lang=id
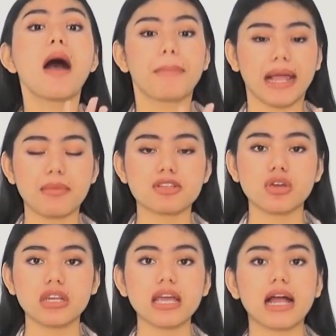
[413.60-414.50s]
pakai baju
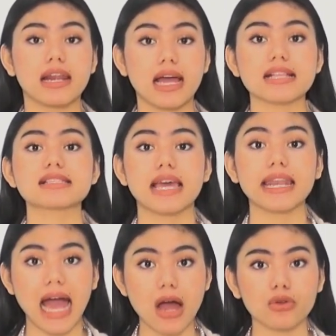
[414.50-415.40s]
ini kalian akan
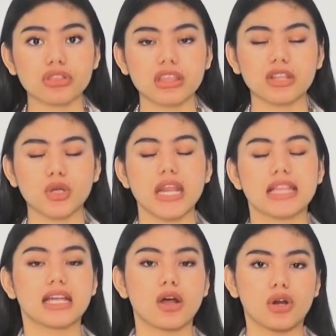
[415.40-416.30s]
stand out gitu ya di
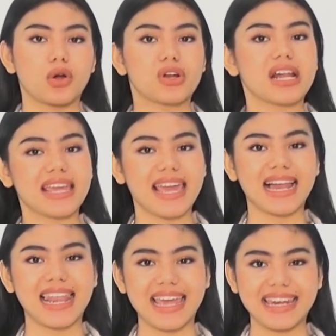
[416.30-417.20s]
antara orang-orang yang
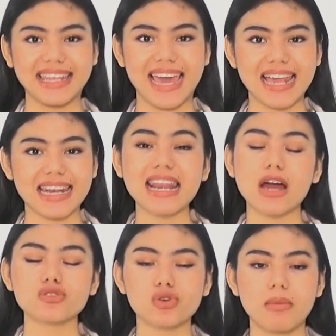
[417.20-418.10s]
lainnya. Dan
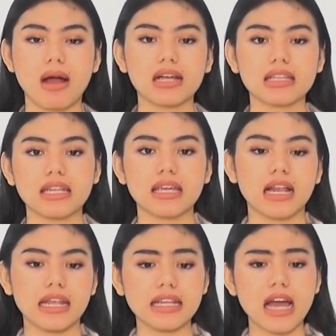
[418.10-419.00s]
aku suka banget ini
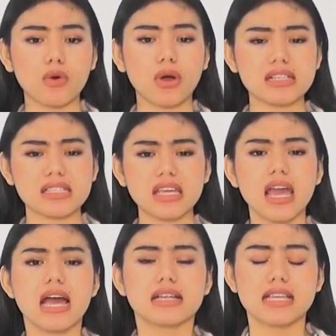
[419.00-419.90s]
kali ini aku kasih
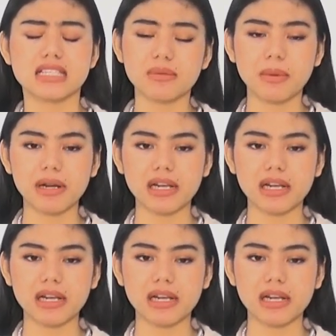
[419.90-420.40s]
Justin Bieber